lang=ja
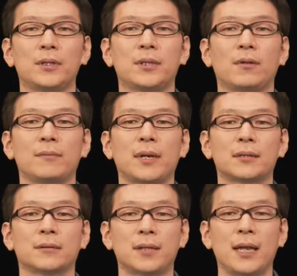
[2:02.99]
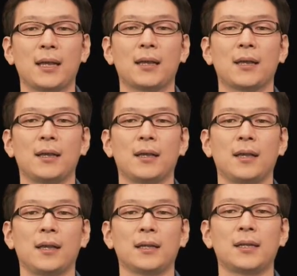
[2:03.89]
しておりますので、
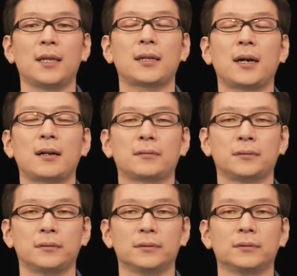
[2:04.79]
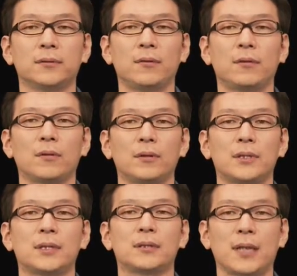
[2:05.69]
低価格の
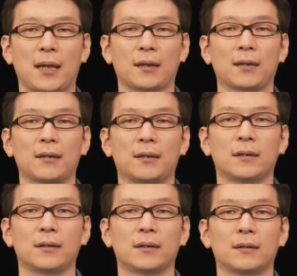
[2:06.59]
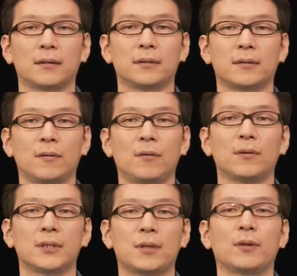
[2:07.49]
実現を
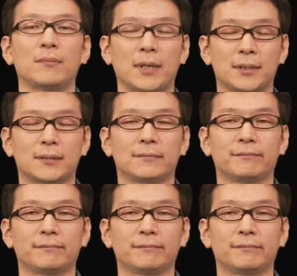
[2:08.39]
しております。